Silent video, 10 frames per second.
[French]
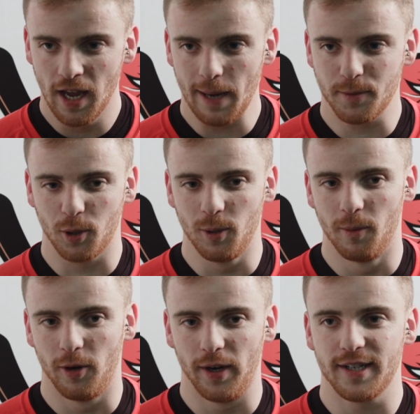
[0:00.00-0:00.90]

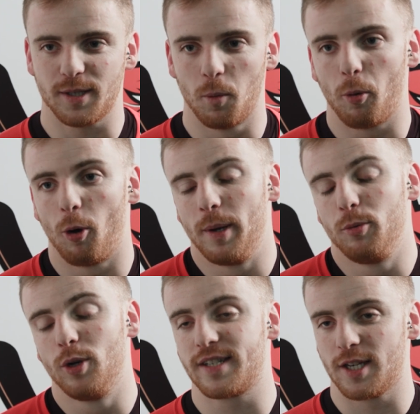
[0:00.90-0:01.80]
Absolument, ouais, c'est mon premier
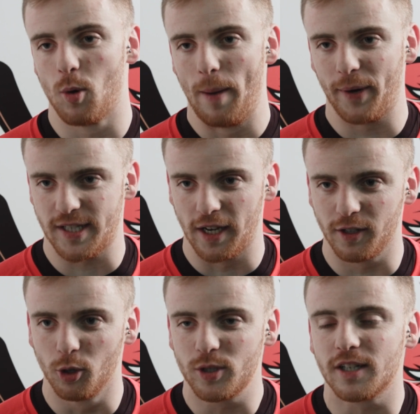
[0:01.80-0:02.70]
but de la saison. Après c'est
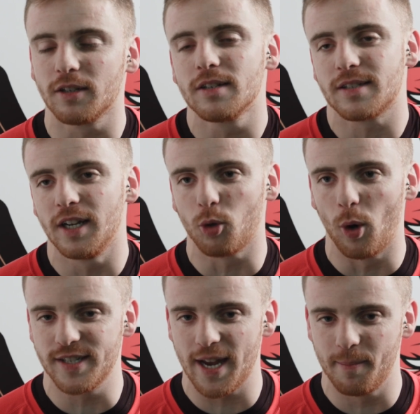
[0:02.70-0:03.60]
anecdotique, euh, c'était le
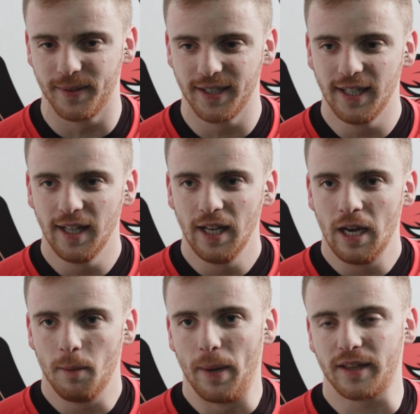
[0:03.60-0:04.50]
troisième.
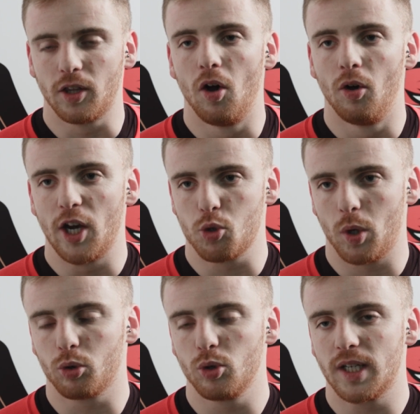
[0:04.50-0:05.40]
Maintenant on a joué
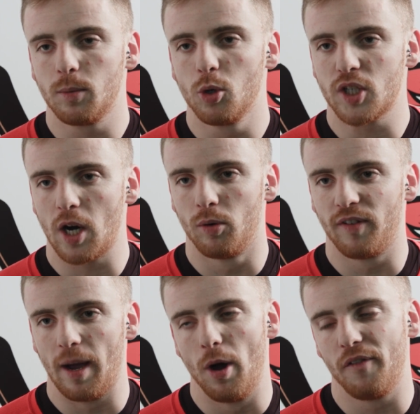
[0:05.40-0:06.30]
contre une équipe de Chalon
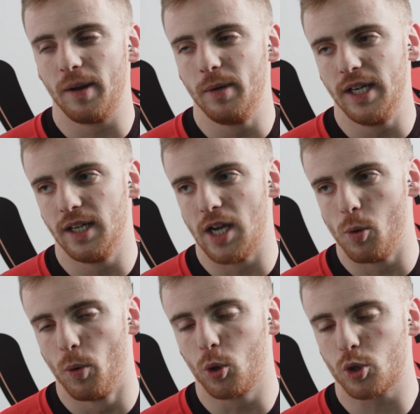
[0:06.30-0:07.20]
vraiment affaiblie. Il y a
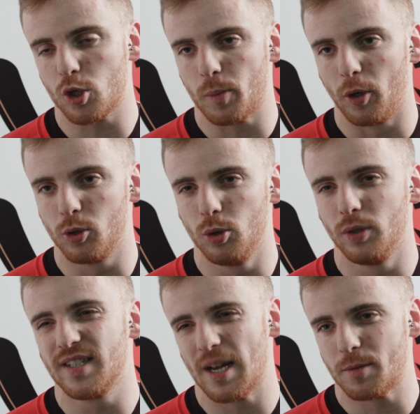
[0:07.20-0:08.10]
eu beaucoup de
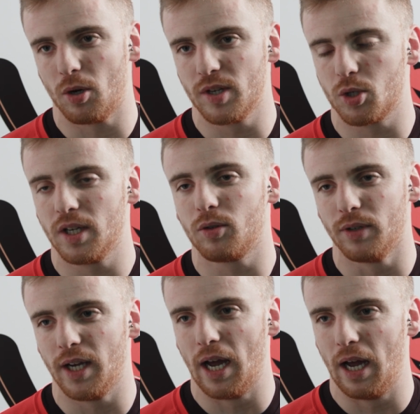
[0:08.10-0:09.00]
suspendus, des absents, ils
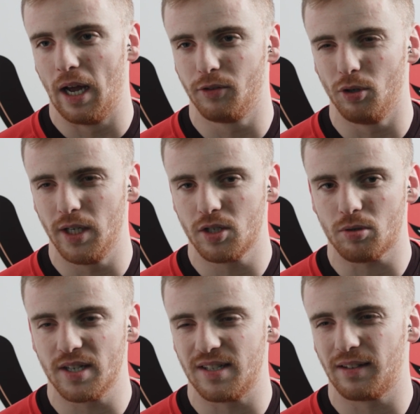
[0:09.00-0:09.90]
tournaient à deux lignes je
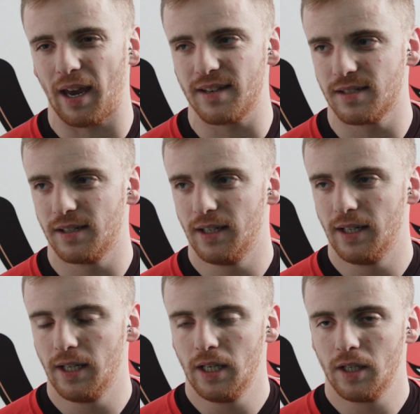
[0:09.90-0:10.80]
crois, ils étaient 13.
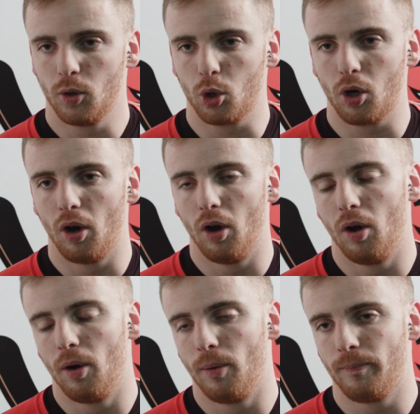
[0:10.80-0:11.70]
Donc
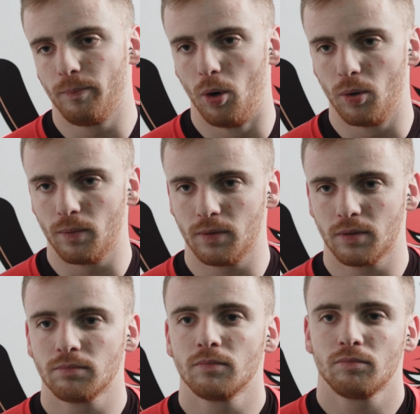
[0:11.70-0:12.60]
euh, bon,
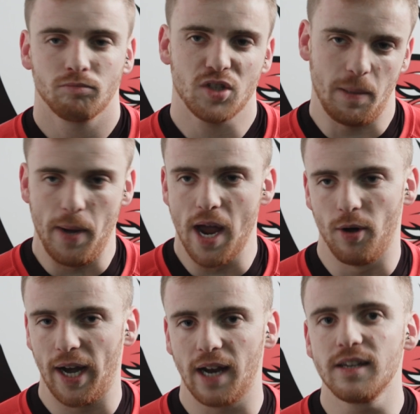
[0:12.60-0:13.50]
c'est bien,
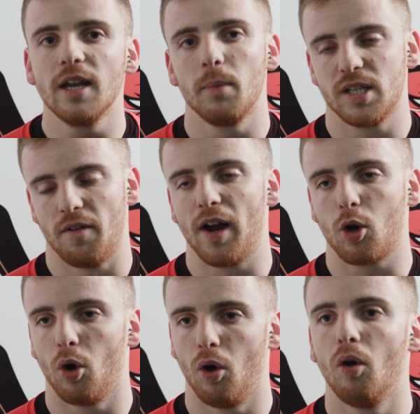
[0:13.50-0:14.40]
on a gagné, mais c'est vrai
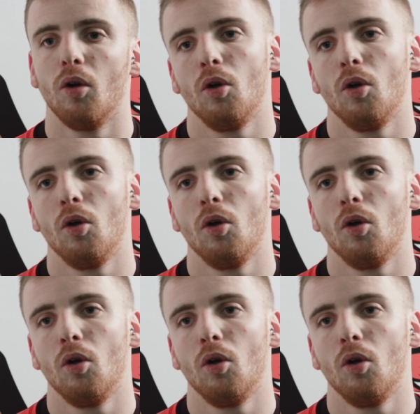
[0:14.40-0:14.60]
que